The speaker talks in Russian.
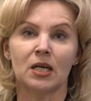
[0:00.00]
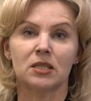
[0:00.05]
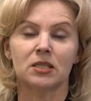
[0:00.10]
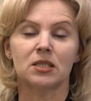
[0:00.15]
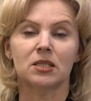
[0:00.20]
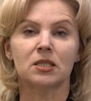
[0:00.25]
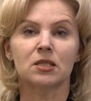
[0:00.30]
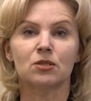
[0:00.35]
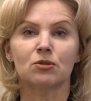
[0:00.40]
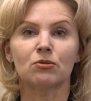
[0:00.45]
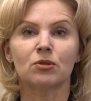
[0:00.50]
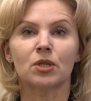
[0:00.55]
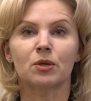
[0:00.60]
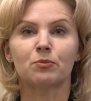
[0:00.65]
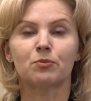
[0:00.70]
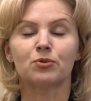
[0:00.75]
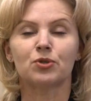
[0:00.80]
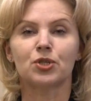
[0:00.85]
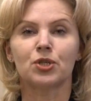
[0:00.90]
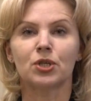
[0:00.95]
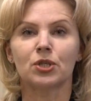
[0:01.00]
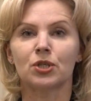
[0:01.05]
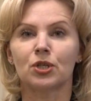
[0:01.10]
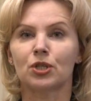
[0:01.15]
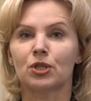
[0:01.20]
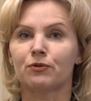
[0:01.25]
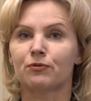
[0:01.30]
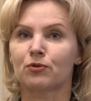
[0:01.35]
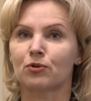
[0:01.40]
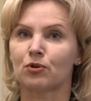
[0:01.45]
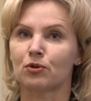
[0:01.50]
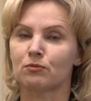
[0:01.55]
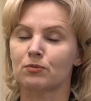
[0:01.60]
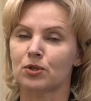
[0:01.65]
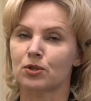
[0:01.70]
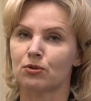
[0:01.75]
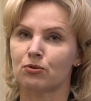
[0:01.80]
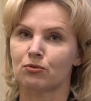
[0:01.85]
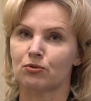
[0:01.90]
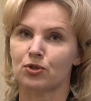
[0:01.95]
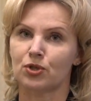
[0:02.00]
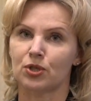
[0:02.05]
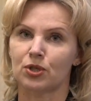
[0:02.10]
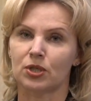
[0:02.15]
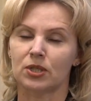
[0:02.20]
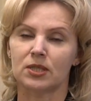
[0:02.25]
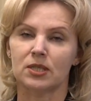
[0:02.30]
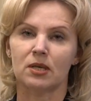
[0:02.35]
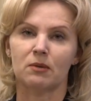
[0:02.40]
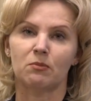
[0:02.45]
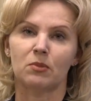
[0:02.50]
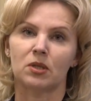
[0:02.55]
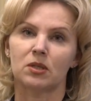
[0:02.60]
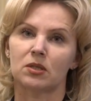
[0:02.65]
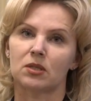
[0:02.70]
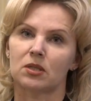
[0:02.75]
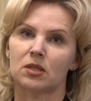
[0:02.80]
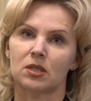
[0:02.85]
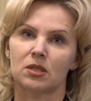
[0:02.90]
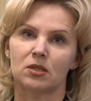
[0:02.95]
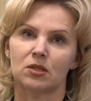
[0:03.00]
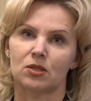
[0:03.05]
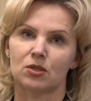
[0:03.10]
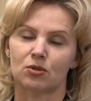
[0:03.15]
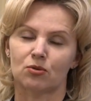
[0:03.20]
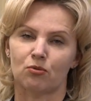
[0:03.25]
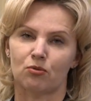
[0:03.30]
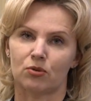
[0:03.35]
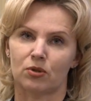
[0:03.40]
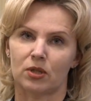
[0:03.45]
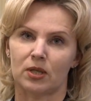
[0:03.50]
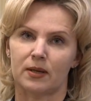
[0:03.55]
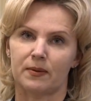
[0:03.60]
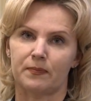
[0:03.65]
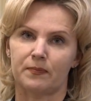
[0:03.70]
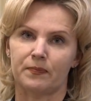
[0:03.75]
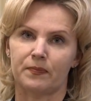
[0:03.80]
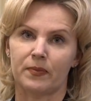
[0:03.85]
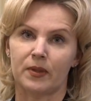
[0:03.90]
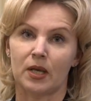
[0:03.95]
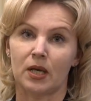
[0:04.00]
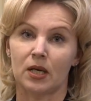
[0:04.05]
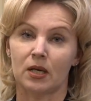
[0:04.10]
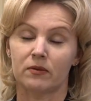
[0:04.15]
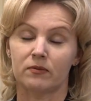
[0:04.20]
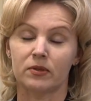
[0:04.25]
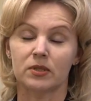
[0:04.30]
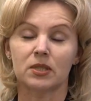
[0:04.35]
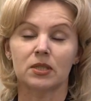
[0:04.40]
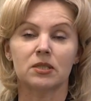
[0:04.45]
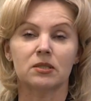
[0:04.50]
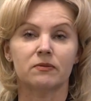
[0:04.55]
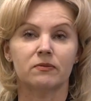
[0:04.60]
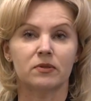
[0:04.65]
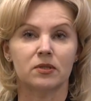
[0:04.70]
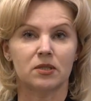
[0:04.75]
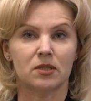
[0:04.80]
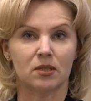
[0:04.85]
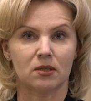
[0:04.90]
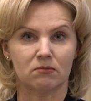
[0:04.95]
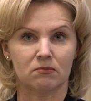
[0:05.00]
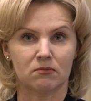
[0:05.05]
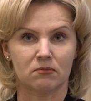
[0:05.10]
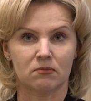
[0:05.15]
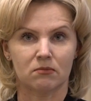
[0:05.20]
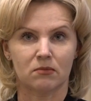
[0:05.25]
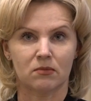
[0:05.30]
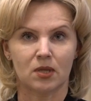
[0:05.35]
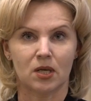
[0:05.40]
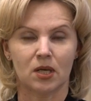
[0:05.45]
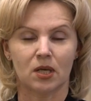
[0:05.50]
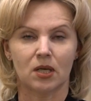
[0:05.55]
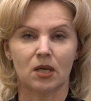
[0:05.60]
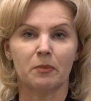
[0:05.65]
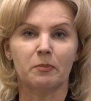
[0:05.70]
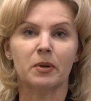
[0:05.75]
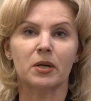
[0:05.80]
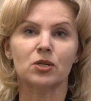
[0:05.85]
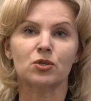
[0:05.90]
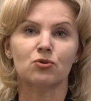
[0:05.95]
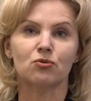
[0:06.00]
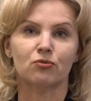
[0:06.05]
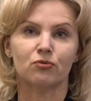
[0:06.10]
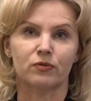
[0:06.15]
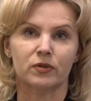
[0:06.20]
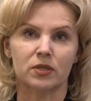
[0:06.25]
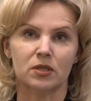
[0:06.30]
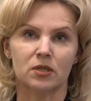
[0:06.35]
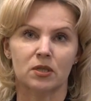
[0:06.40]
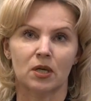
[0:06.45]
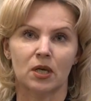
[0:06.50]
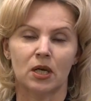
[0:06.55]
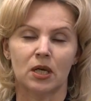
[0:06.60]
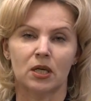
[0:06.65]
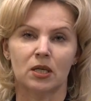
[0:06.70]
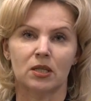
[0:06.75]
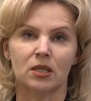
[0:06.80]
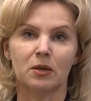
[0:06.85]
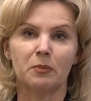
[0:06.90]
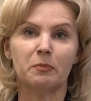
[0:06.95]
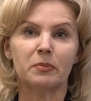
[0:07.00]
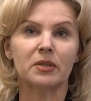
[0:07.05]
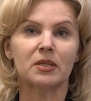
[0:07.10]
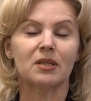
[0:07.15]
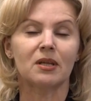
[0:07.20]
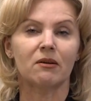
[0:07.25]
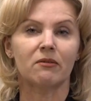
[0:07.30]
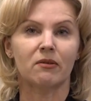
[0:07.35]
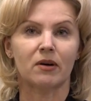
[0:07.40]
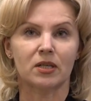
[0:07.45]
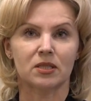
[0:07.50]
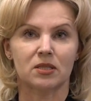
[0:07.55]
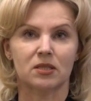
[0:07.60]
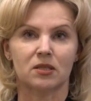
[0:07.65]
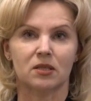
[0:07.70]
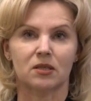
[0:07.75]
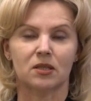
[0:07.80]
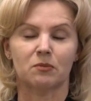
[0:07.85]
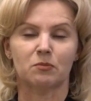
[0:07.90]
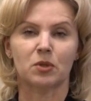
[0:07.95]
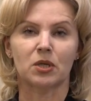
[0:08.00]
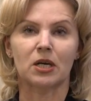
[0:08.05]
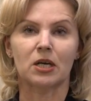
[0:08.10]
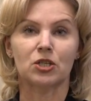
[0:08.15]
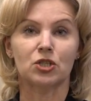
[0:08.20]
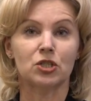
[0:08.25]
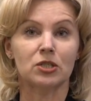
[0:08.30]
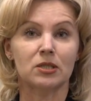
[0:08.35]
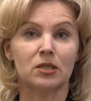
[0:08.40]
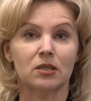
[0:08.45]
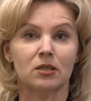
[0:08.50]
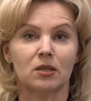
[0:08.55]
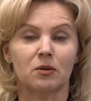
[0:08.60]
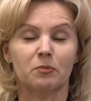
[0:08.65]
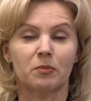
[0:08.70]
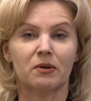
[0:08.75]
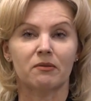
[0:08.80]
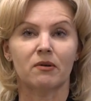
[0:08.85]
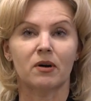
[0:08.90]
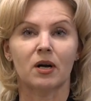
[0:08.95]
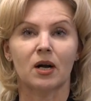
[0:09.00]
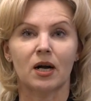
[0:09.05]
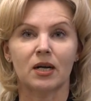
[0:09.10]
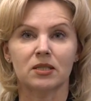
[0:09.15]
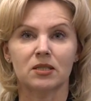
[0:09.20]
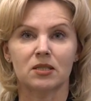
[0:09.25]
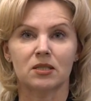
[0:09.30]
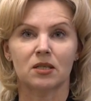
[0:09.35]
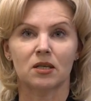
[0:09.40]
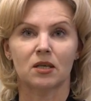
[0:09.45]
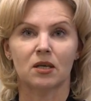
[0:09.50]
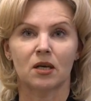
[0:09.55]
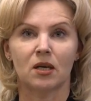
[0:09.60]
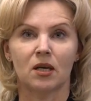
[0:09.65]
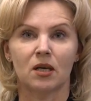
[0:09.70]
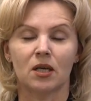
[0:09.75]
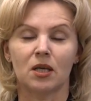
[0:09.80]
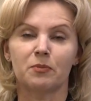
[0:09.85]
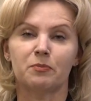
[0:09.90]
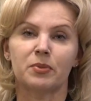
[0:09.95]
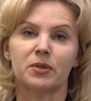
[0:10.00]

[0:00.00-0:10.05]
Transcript: Дистанционное обучение ни в коем случае не заменит традиционное. В этой связи я прошу вас не поддаваться на многочисленные провокации и